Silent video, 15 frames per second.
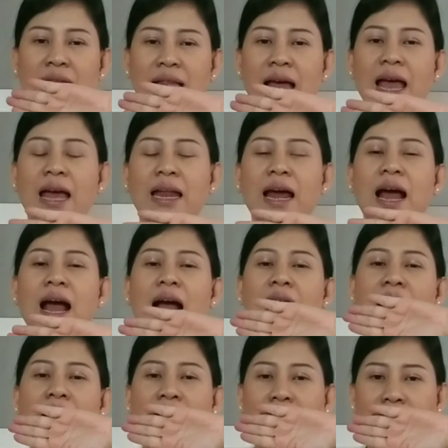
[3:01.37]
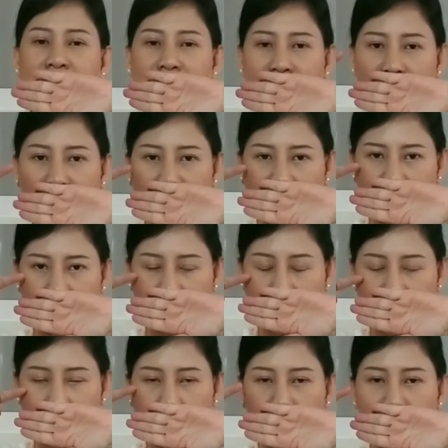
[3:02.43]
แต่ถ้าหน้า
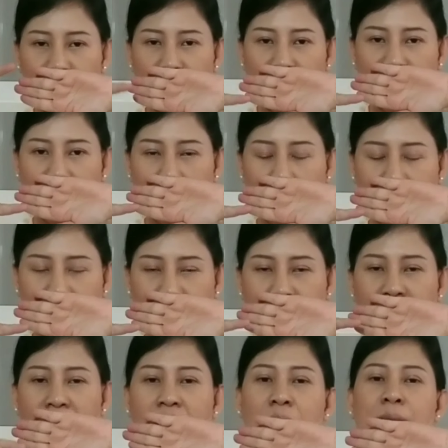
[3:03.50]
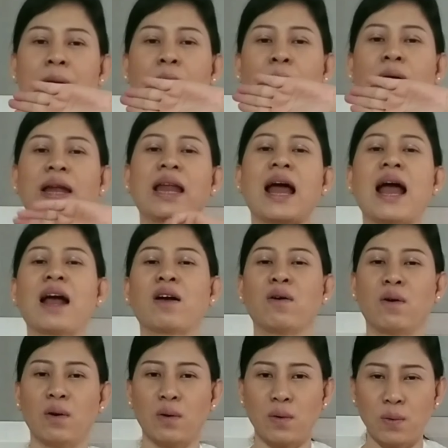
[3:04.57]
เข้มกว่าฝ่ามือแปลว่าหน้าข
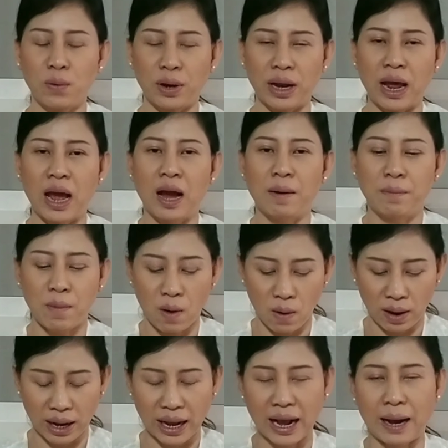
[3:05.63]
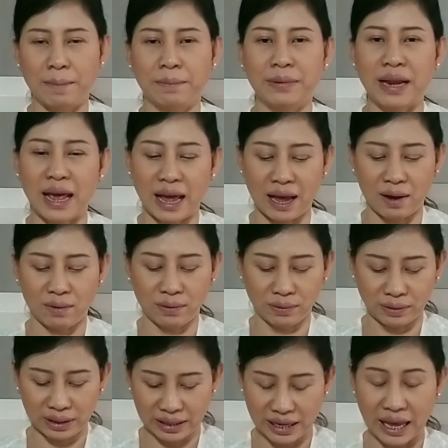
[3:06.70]
องคุณหมองคล้ำแล้ว
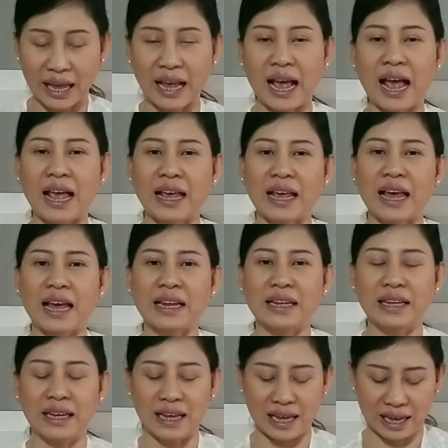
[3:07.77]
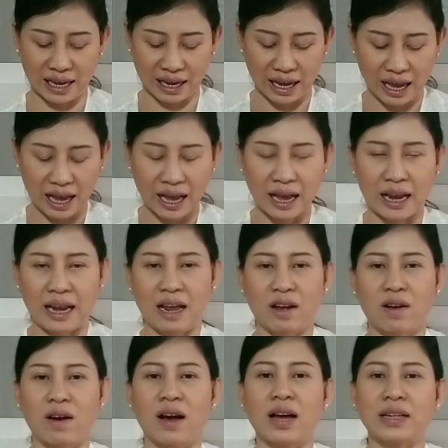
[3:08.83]
ง่ายๆแค่นี้เองแล้
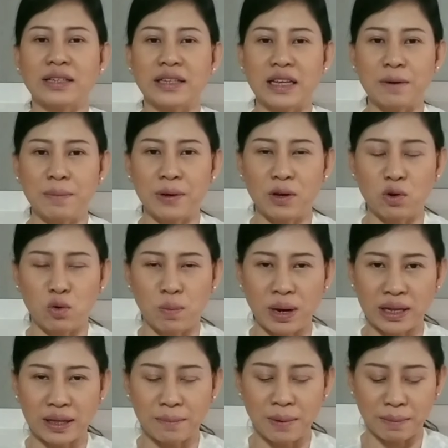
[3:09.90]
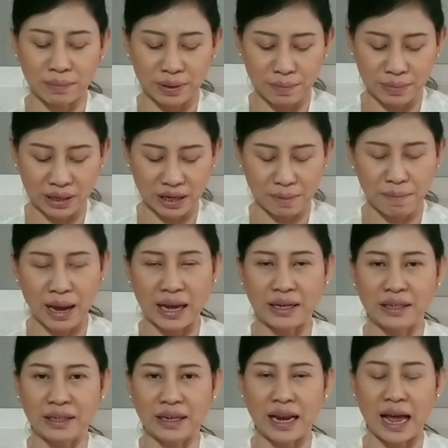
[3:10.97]
วก็สีผิวไม่สม่ำเสมอหมาย
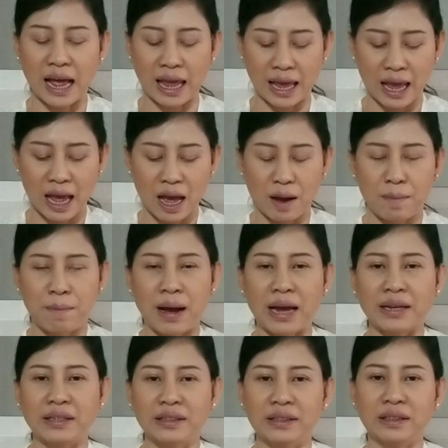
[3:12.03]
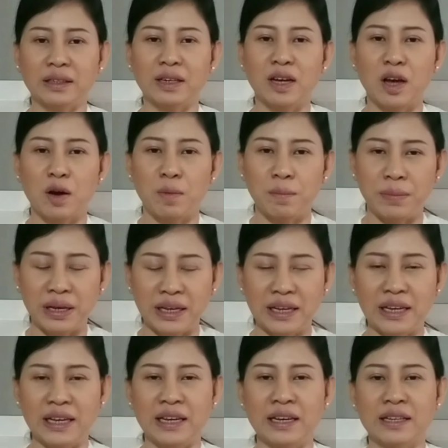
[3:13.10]
ถึงอะไรหมายถึง
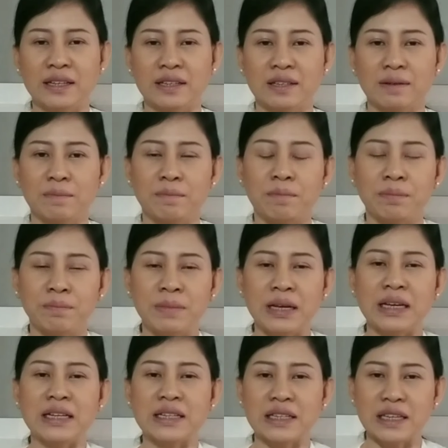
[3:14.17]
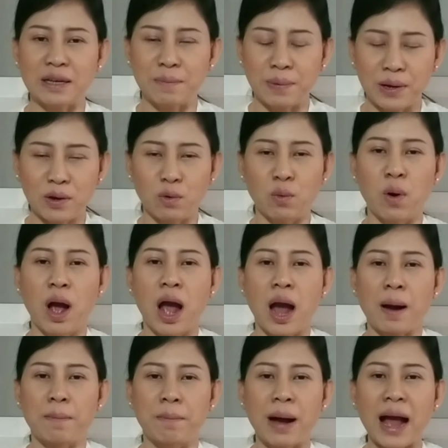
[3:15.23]
มีสีผิว
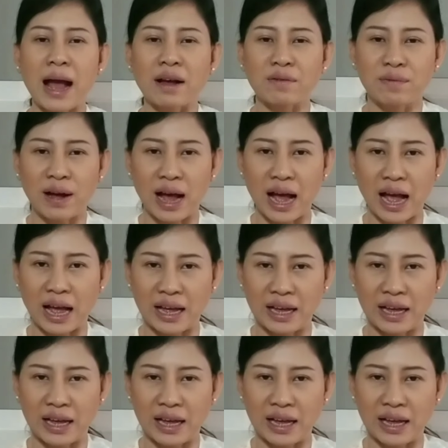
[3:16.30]
มากกว่า